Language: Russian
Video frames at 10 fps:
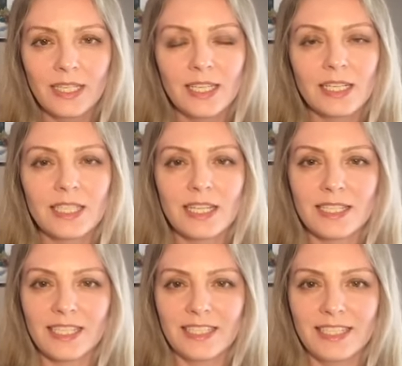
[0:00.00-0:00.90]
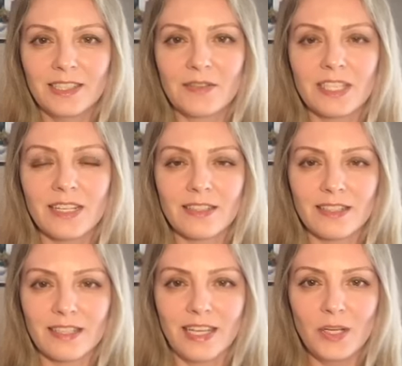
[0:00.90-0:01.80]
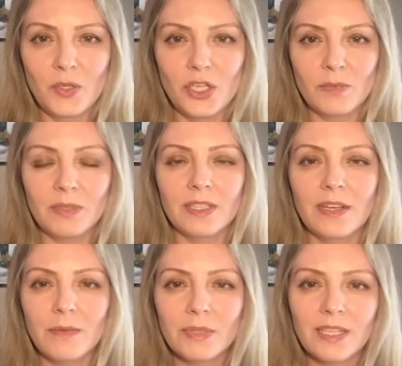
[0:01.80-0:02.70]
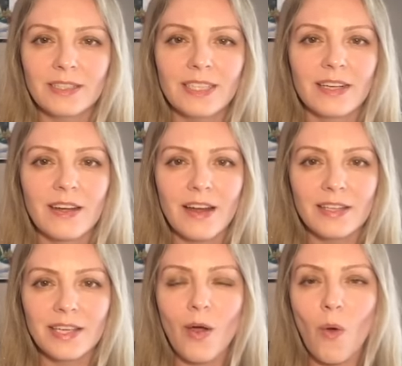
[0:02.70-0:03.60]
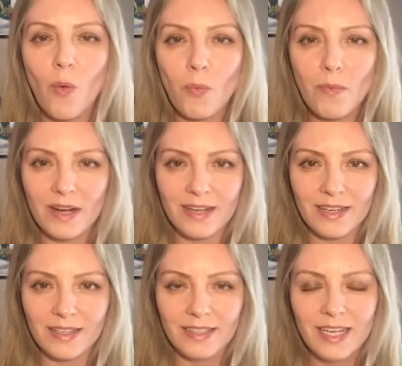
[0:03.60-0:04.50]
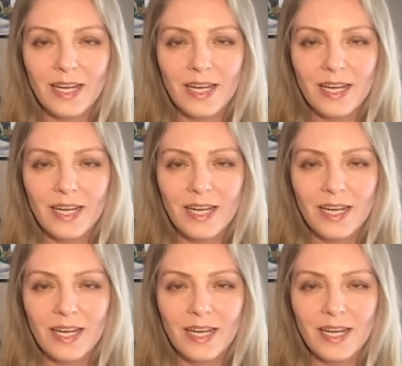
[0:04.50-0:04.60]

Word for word: И когда я заходила в зал к заседающим, я была на грани обморока.